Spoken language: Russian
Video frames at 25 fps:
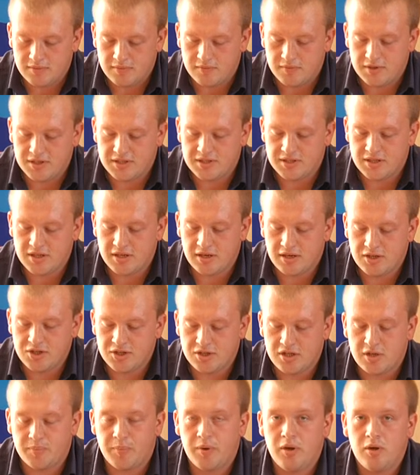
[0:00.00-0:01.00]
выездных
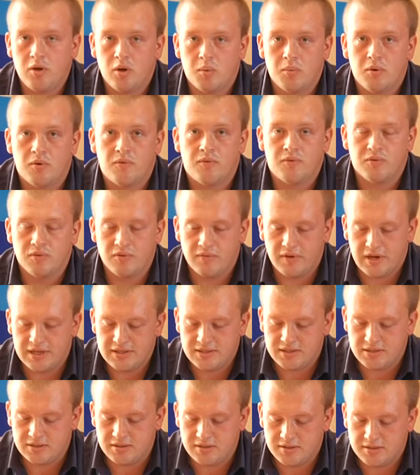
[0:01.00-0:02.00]
личных приемов
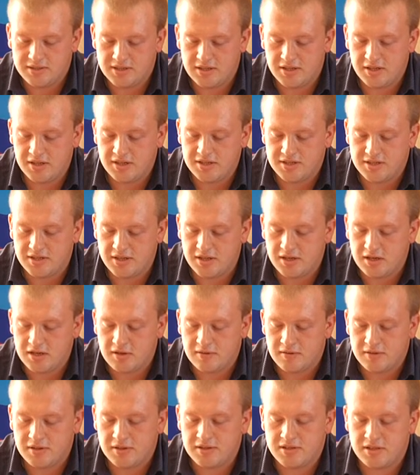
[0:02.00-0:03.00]
20,
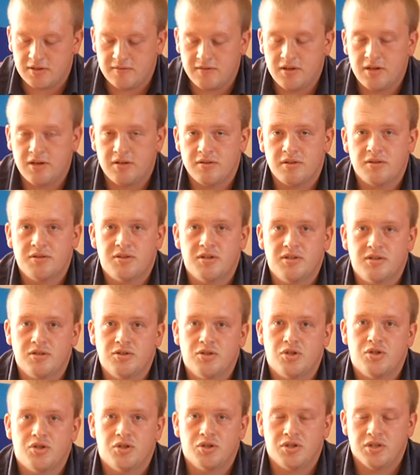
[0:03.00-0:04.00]
зарегистрировано и заверено
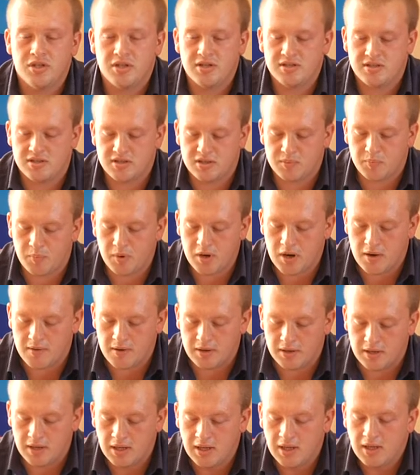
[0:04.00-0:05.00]
1400
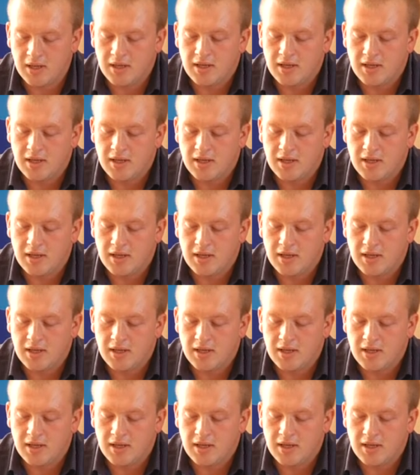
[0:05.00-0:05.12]
справок,